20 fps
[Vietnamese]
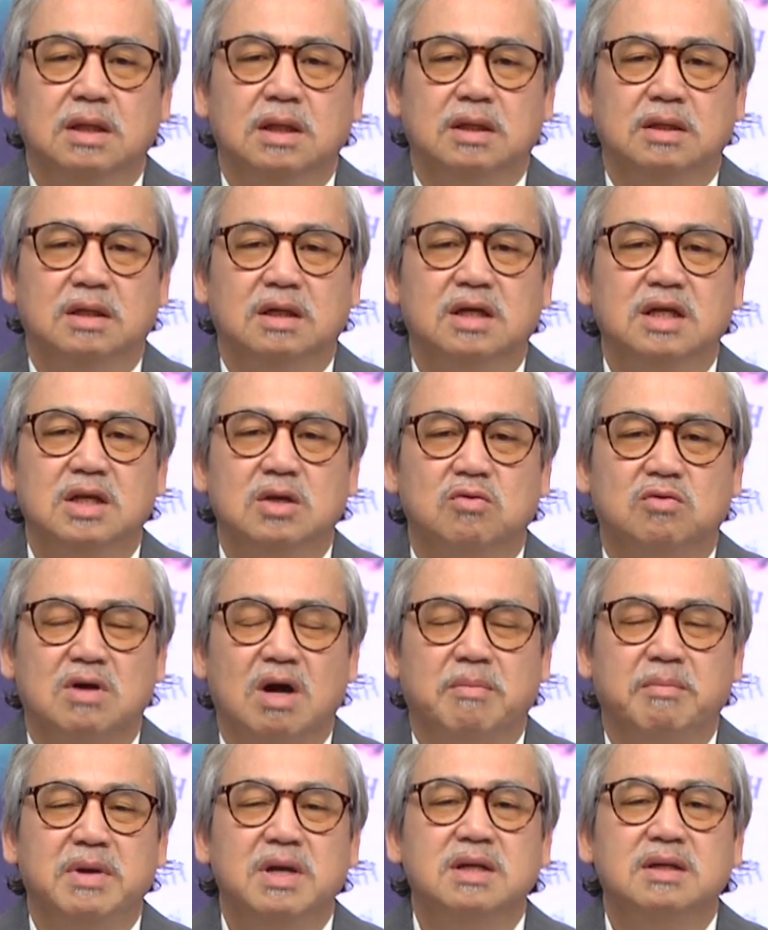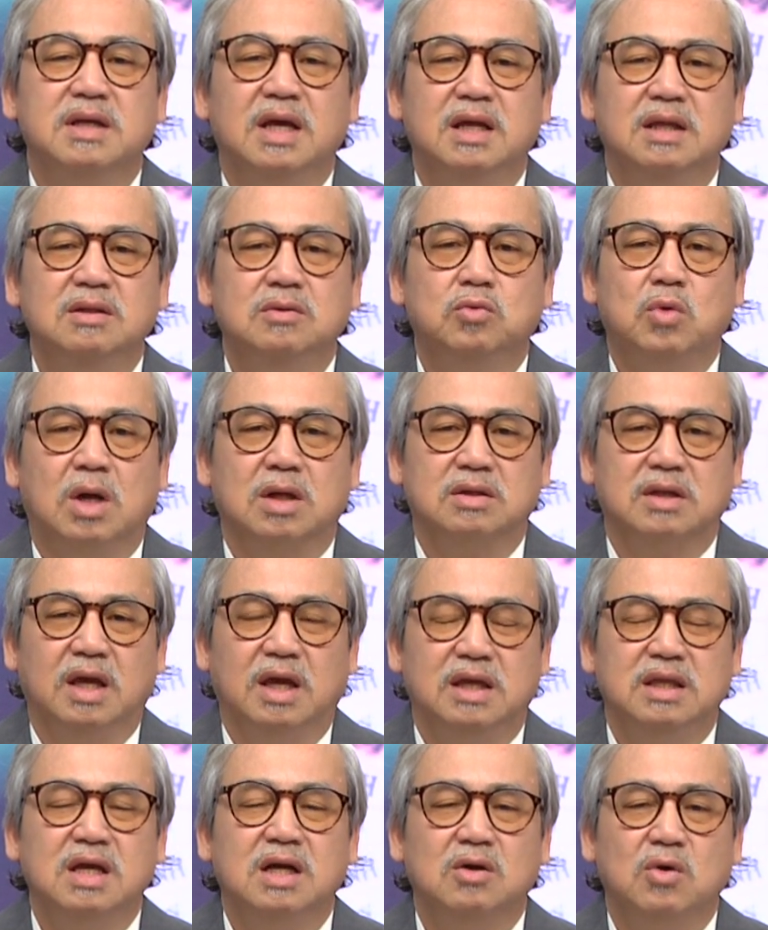những cái điều cần biết đến toàn
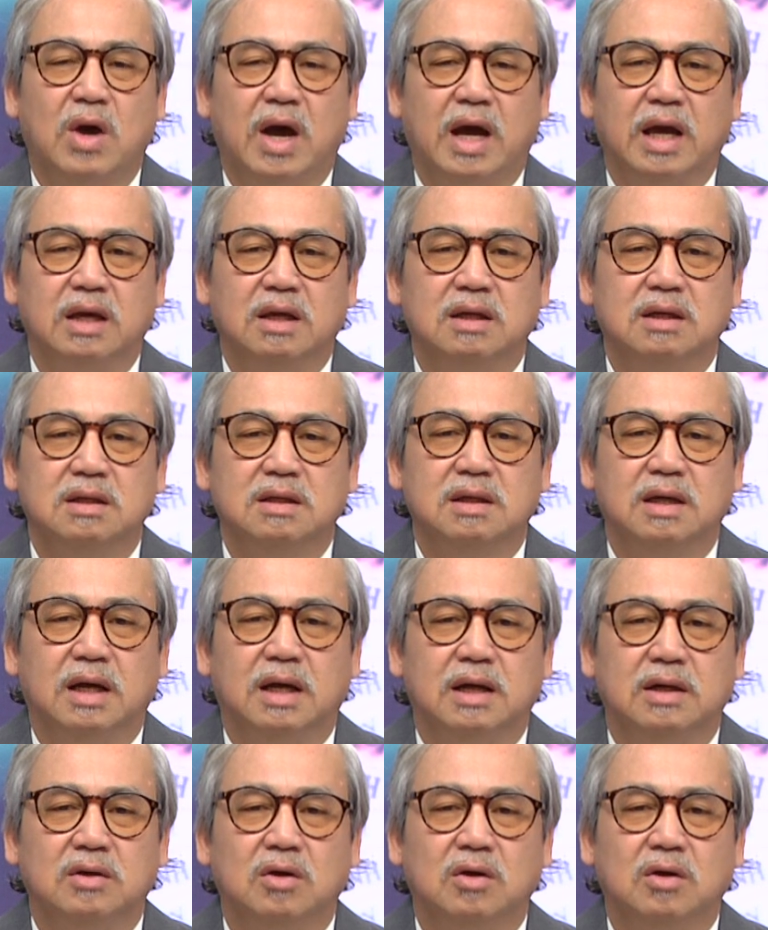thể nhân loại à,